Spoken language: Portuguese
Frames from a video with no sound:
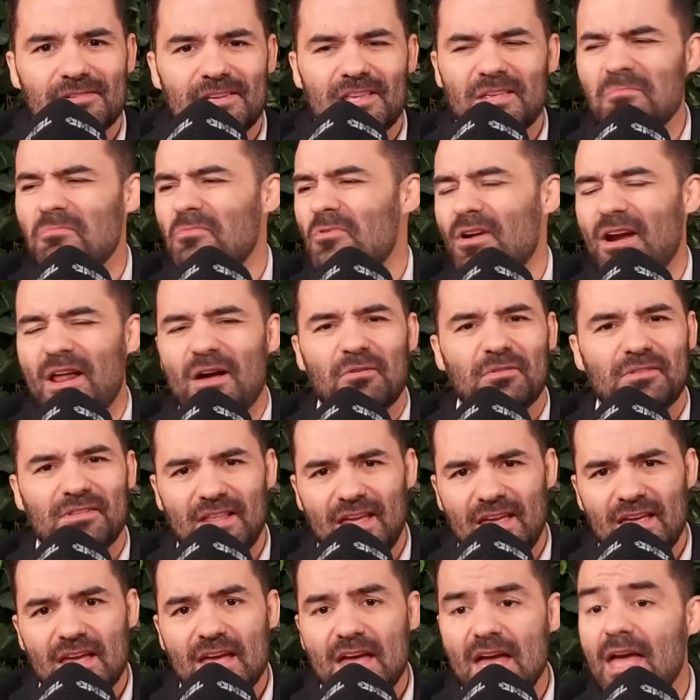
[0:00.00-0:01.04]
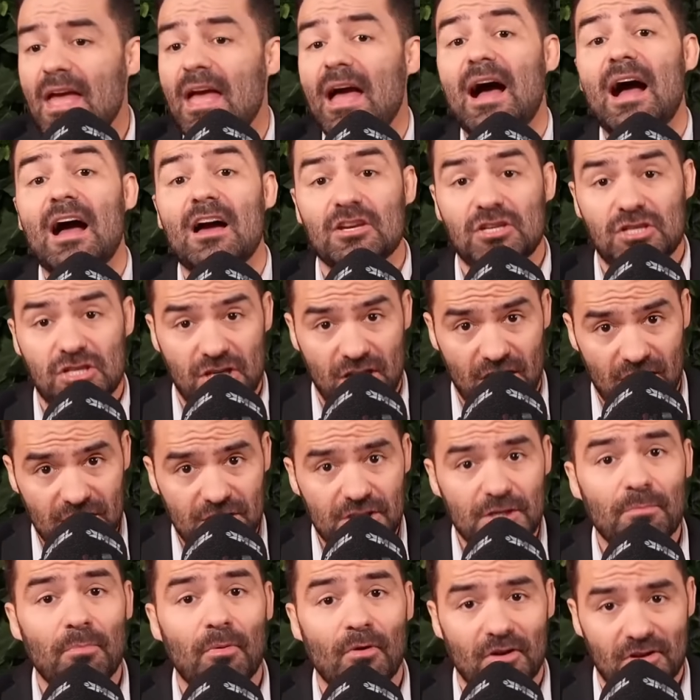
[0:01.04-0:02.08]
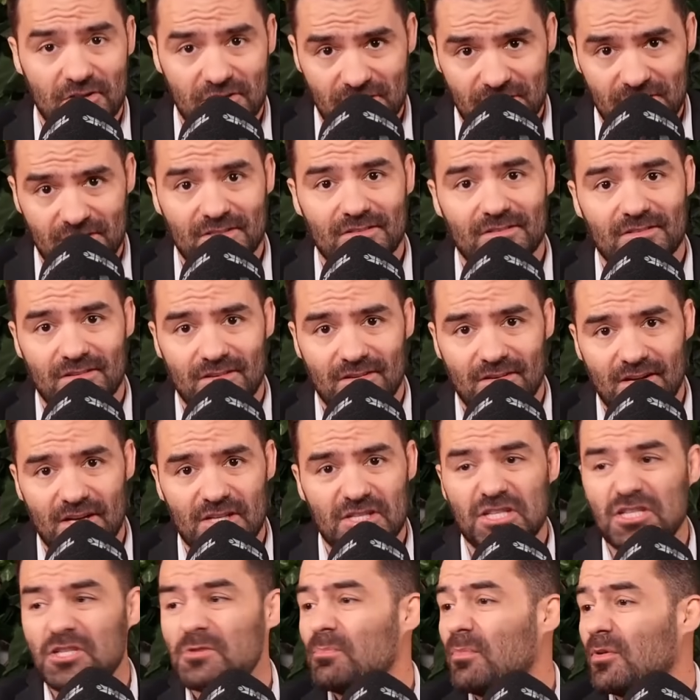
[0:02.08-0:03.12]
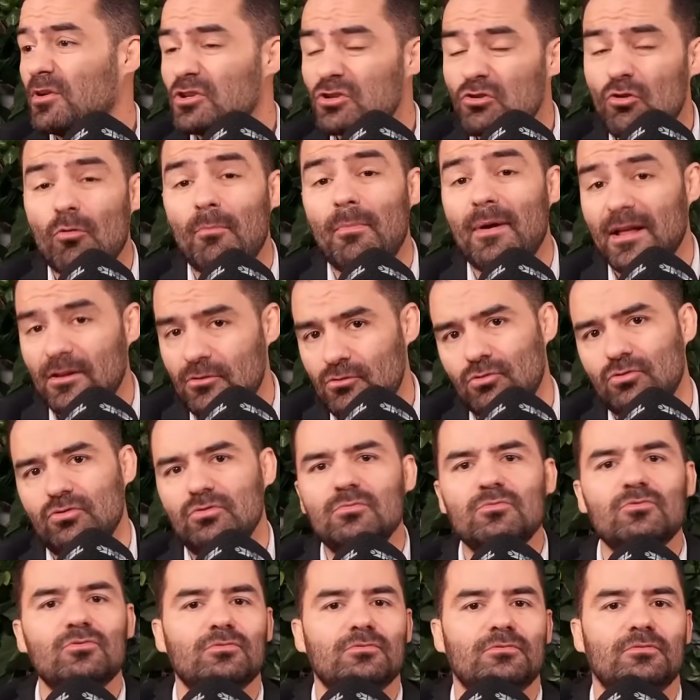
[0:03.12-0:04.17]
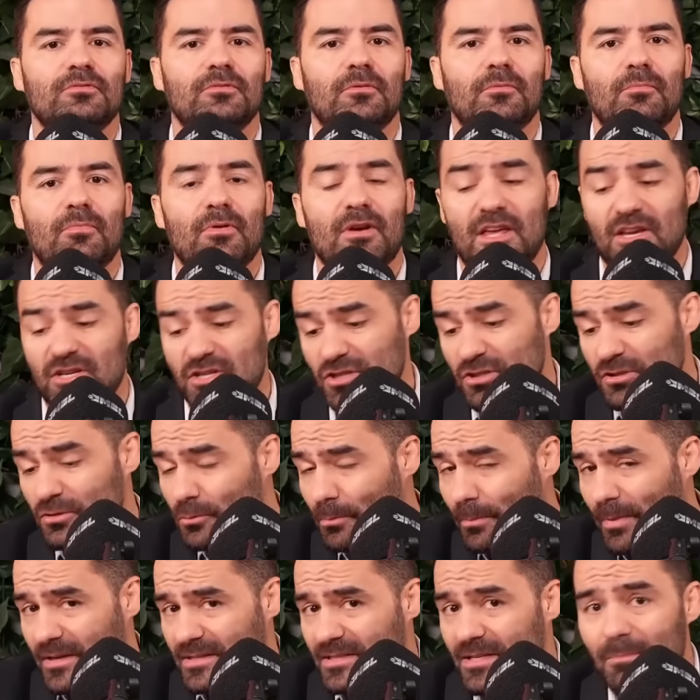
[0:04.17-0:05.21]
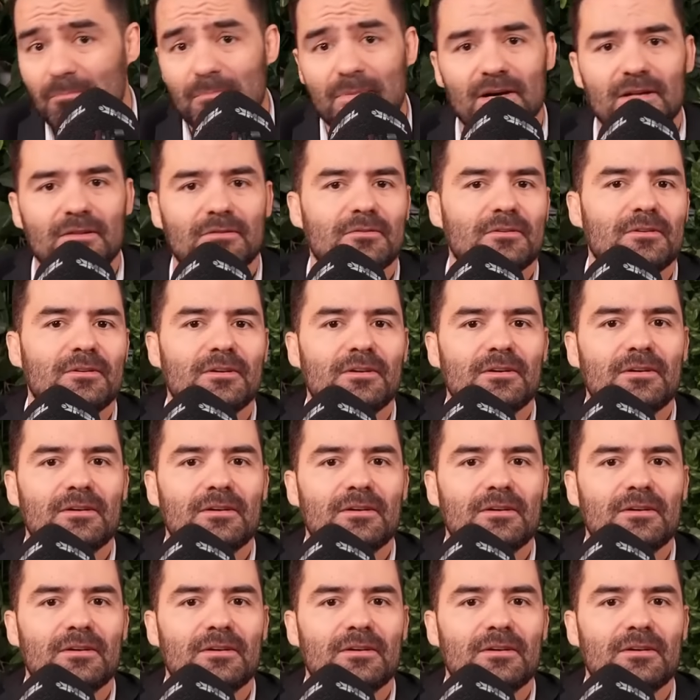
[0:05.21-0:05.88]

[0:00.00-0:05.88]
Que moral tem? A gente pode. A gente pode cobrar todo mundo, porque a gente não passa pano.